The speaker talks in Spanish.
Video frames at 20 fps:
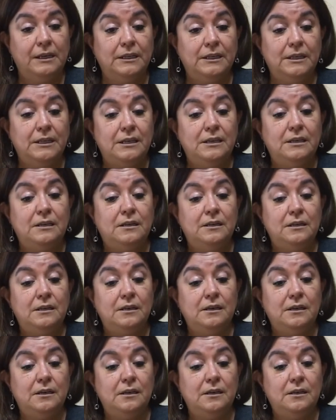
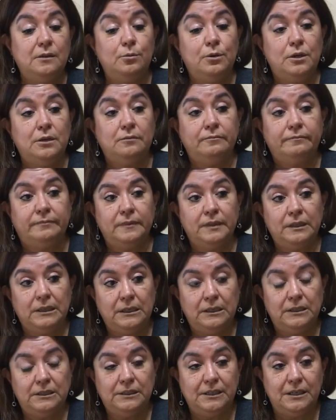y, bueno,
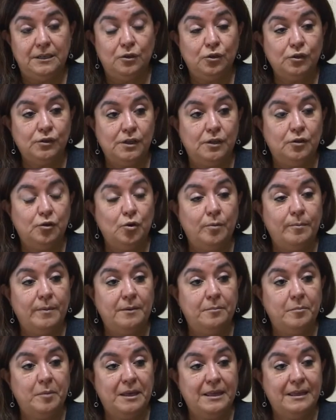eh, si no se
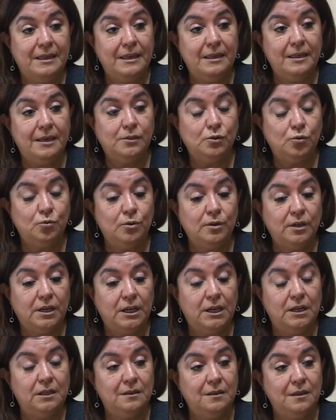toman medidas
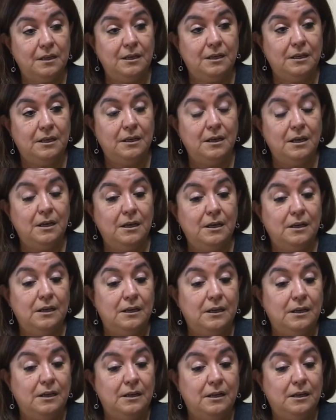urgentes,
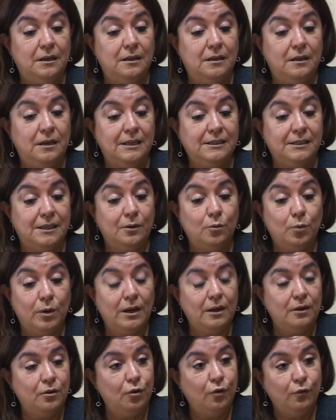las
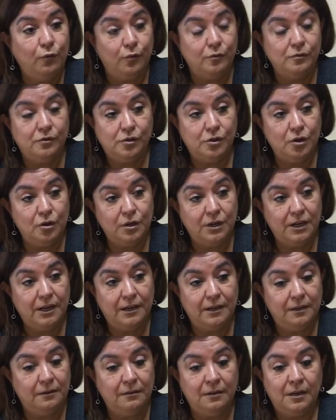escuelas no
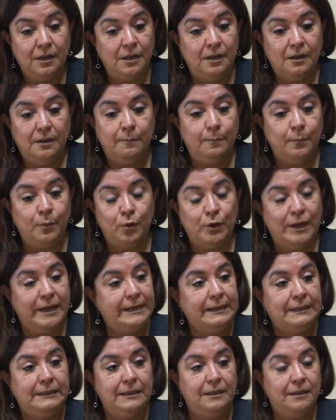funcionan por
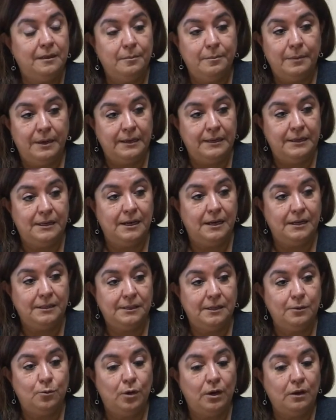arte de magia,
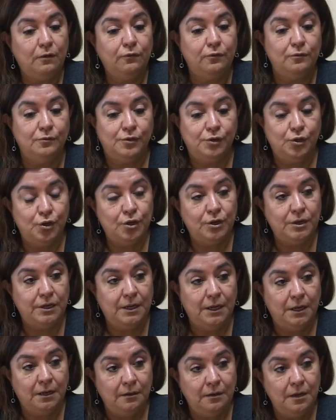las escuelas
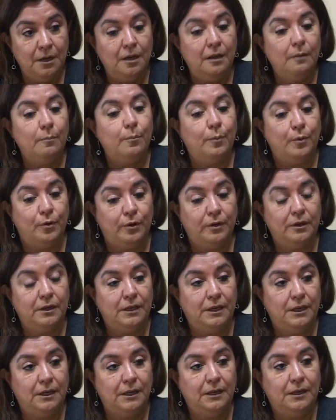funcionan
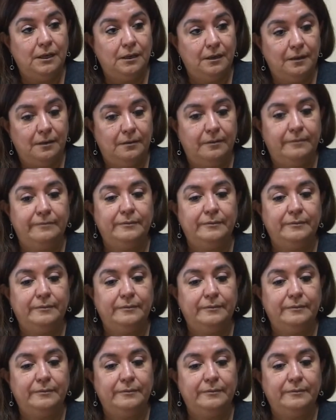porque